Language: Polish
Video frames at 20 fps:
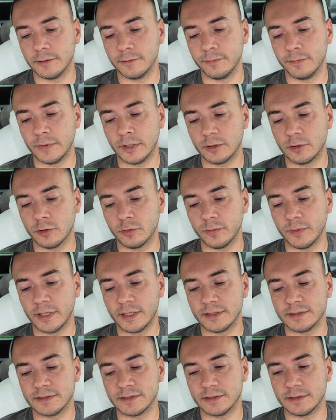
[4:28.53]

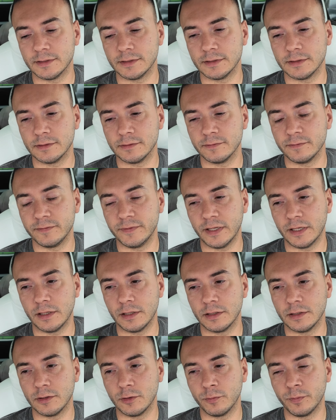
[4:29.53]
Natomiast y,
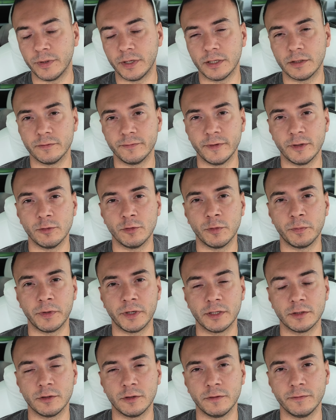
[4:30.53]
wiele opera wielu
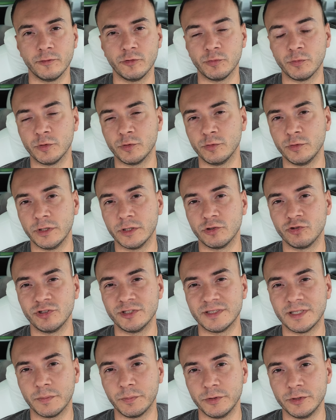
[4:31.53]
operatorów już montuje
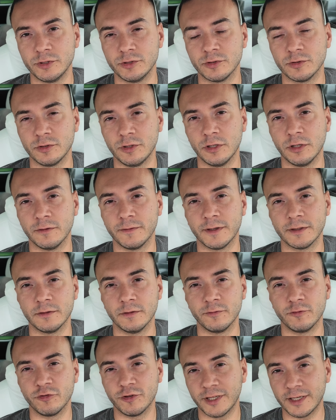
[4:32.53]
350 kW,
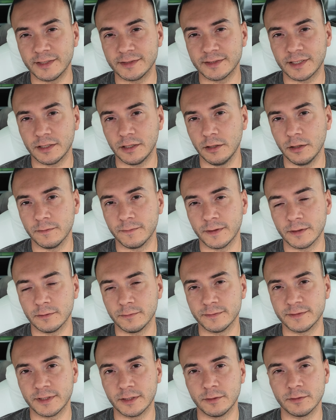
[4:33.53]
400 kW.
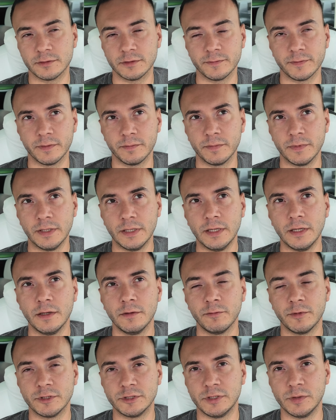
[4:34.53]
Z tego co wiem,
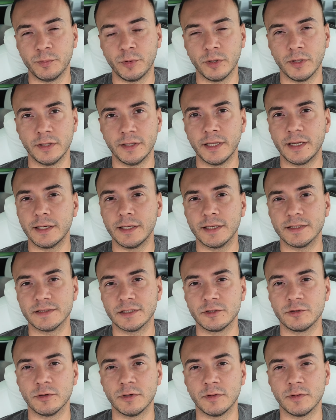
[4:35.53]
właśnie Polenergia
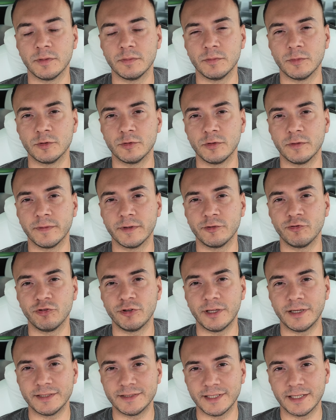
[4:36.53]
zaczęła montować
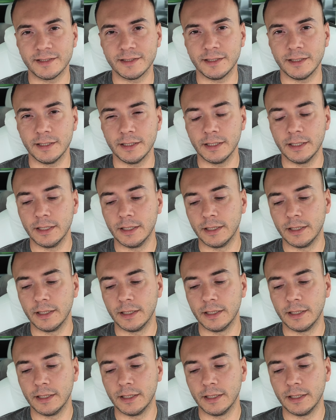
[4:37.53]
400. kW.